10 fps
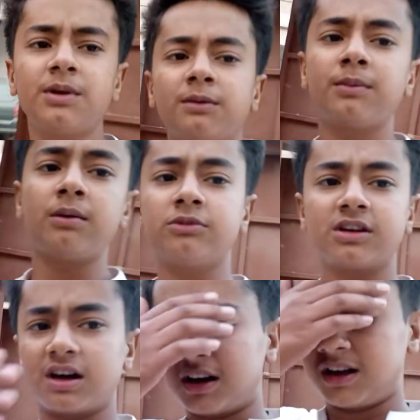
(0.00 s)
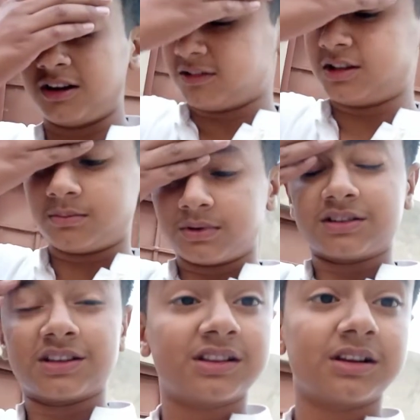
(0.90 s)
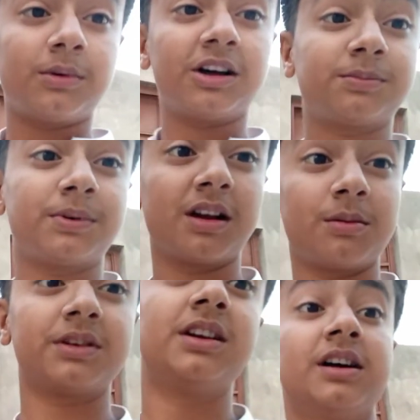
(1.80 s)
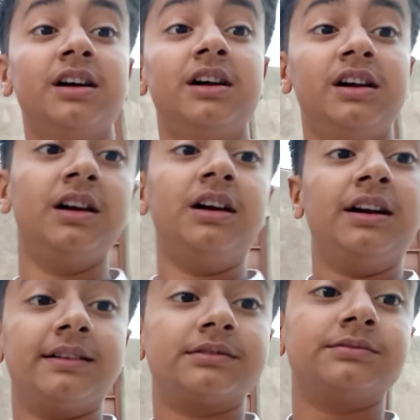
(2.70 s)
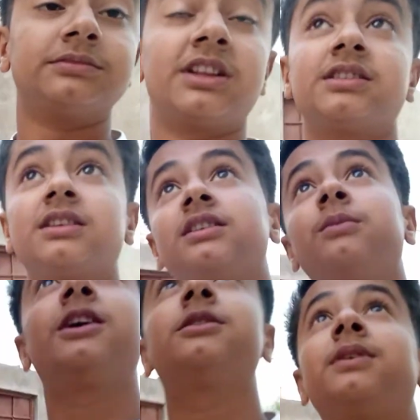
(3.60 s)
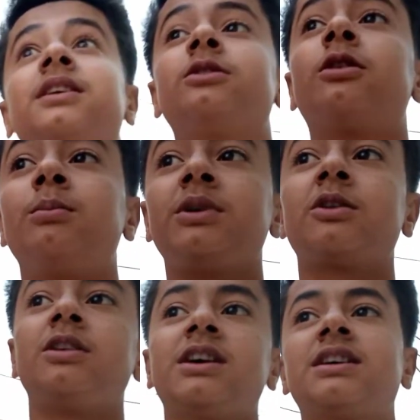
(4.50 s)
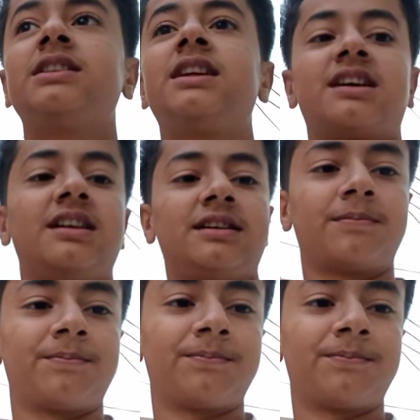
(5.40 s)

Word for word: मैं मामू देखा रहा है बताऊँ अम्मी असर की नमाज पढ़ी अम्मी असर की नमाज पढ़ी तो अम्मी को लेके इधर आया